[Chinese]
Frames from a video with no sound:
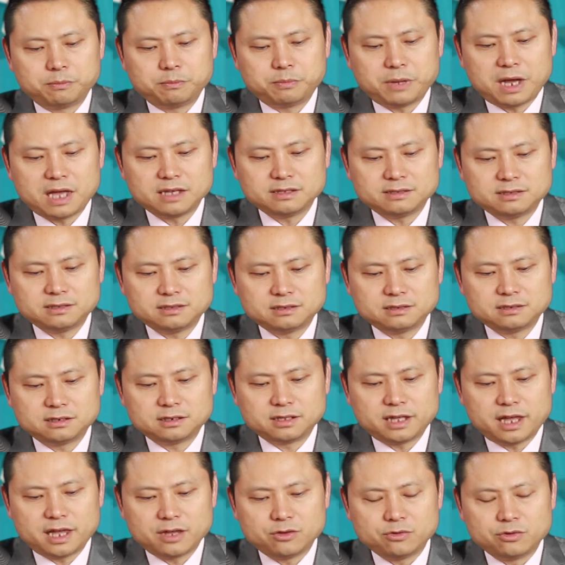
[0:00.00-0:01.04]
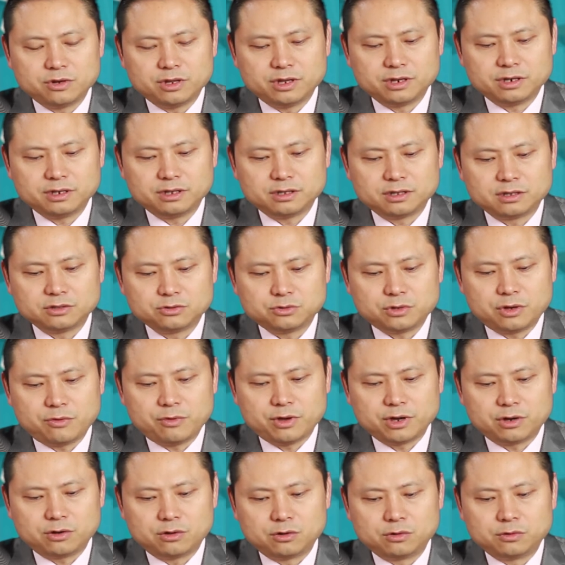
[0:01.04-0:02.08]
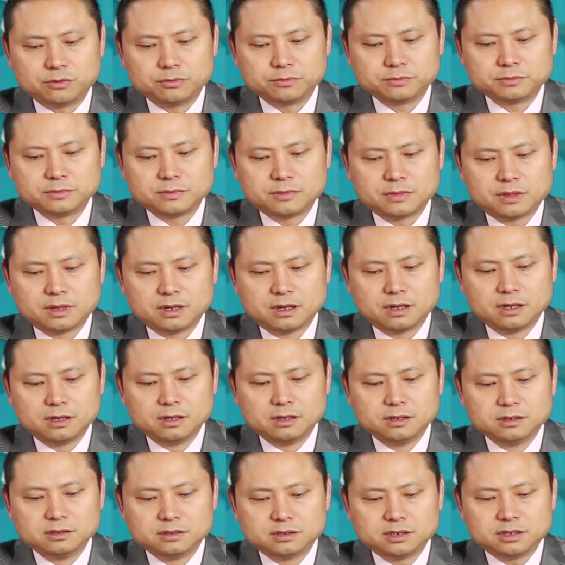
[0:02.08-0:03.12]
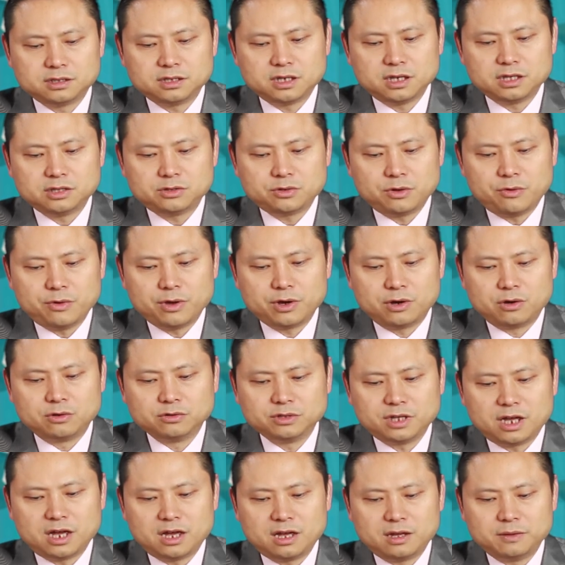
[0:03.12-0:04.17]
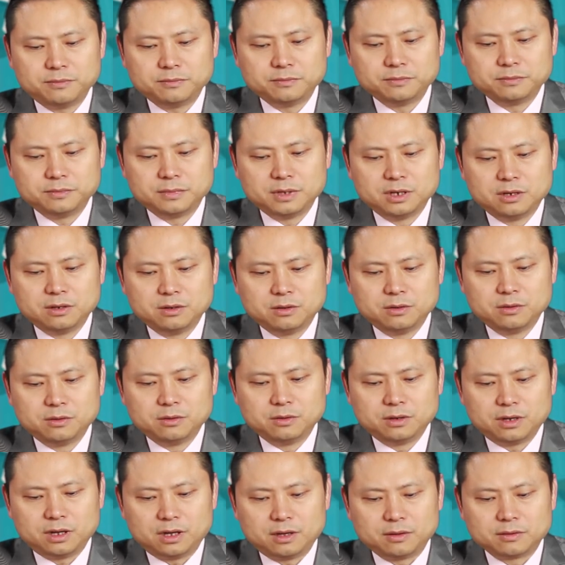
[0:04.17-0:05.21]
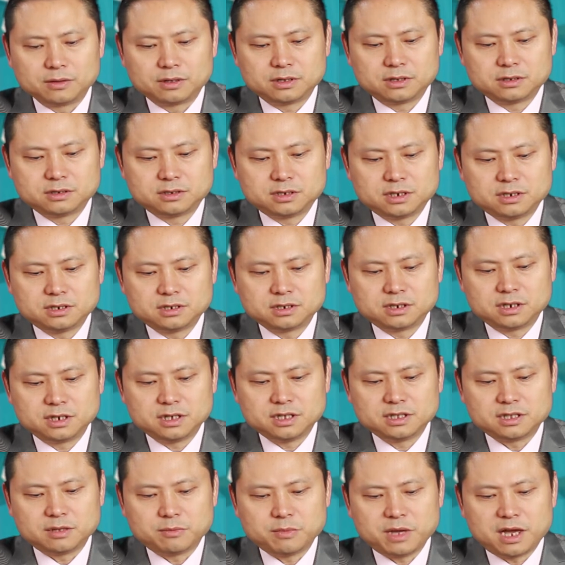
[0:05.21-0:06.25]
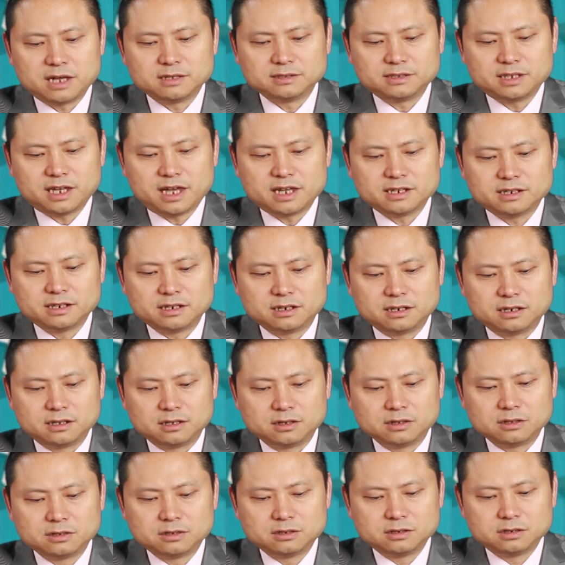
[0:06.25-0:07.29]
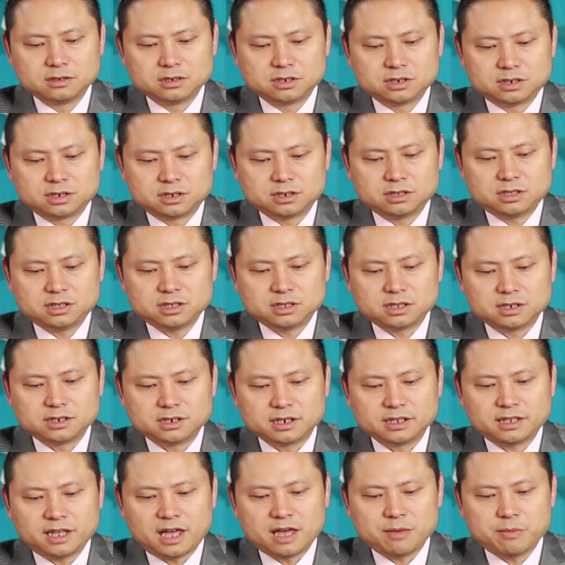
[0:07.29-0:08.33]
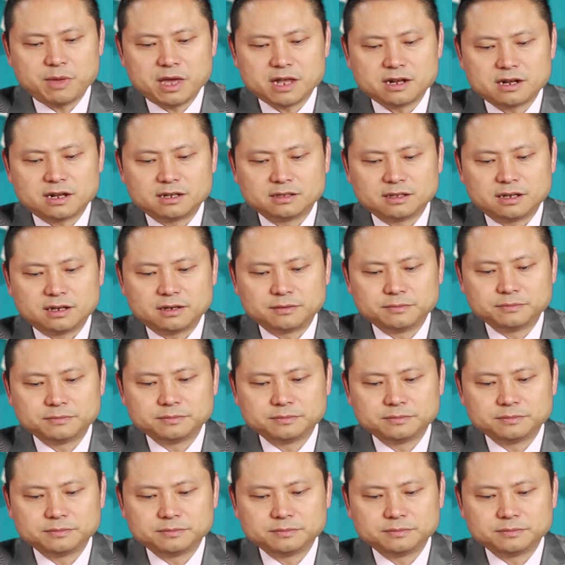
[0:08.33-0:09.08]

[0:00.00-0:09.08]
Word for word: 巴西热带雨林里的卷尾猴。这些卷尾猴呢，甚至可以怎么样，在这个石器的这个台面上呢，